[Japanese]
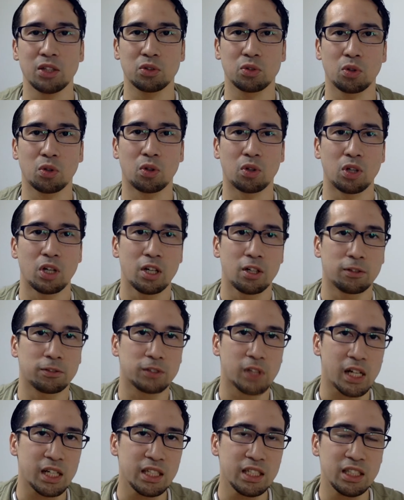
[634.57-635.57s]
んと
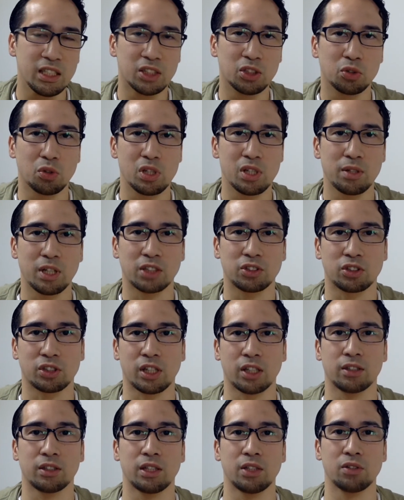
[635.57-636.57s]
2人に1人が
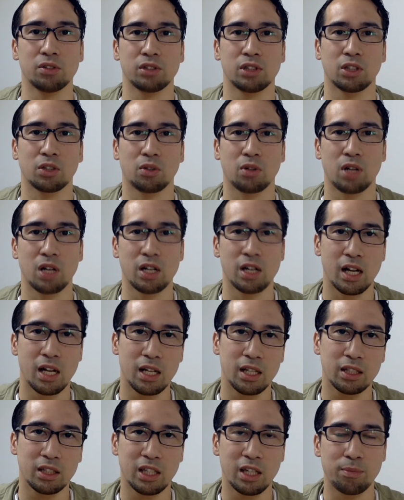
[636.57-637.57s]
使っているってこれな
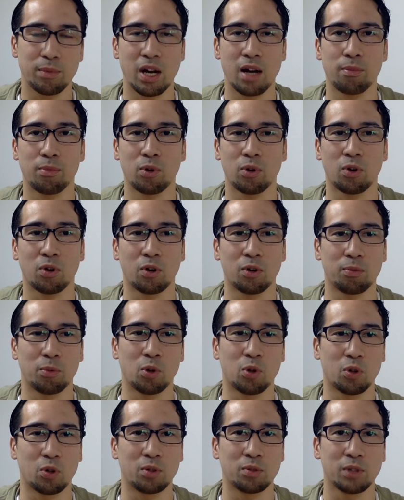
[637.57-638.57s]
んてまあも
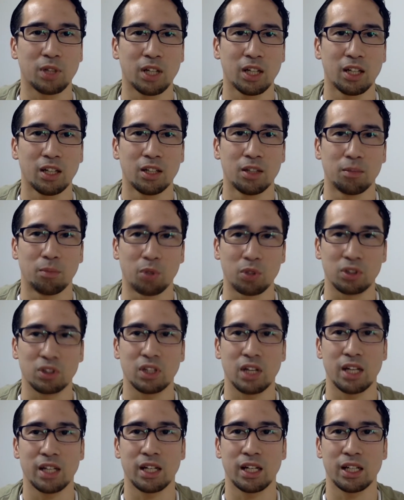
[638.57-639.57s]
うもっ
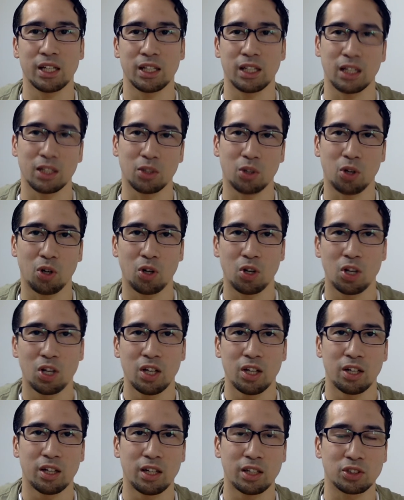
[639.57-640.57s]
たいないかと、
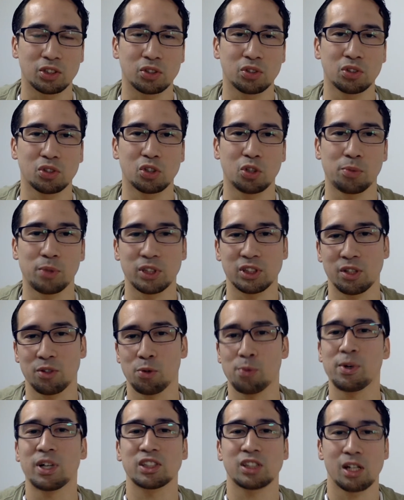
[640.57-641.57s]
えー、つくづく思
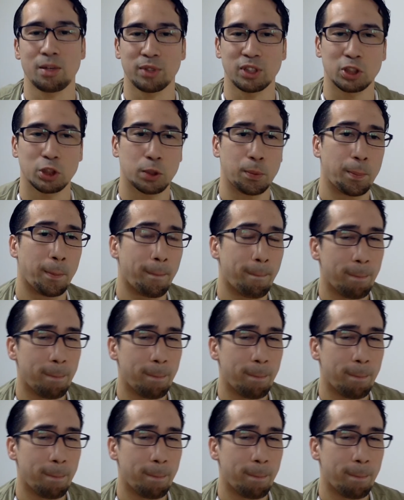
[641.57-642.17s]
わされます。